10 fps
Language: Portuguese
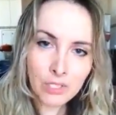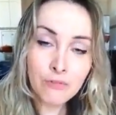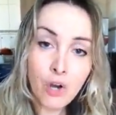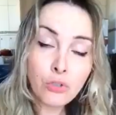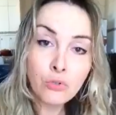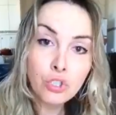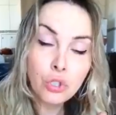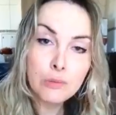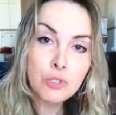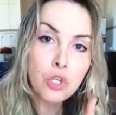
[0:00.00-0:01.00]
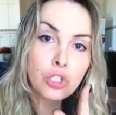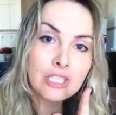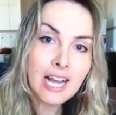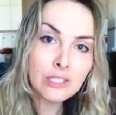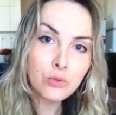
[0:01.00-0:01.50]
Voltam de ônibus
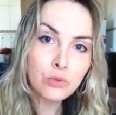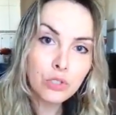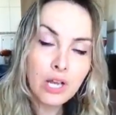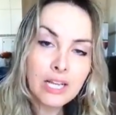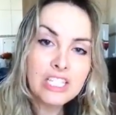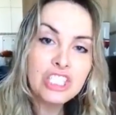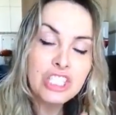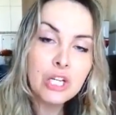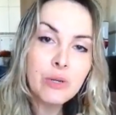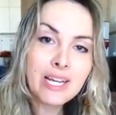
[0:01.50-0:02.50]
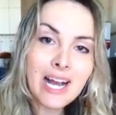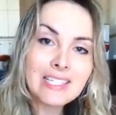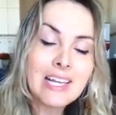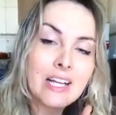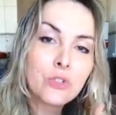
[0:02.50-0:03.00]
lotado e chegam em
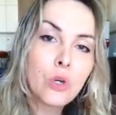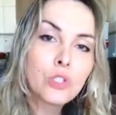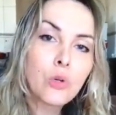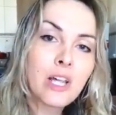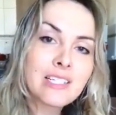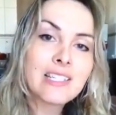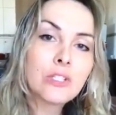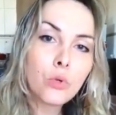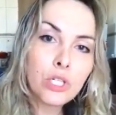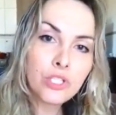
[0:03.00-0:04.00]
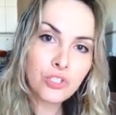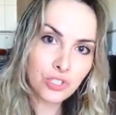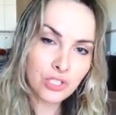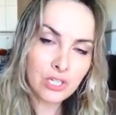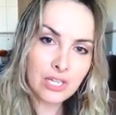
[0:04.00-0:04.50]
casa às 8 horas da
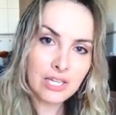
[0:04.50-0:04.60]
noite.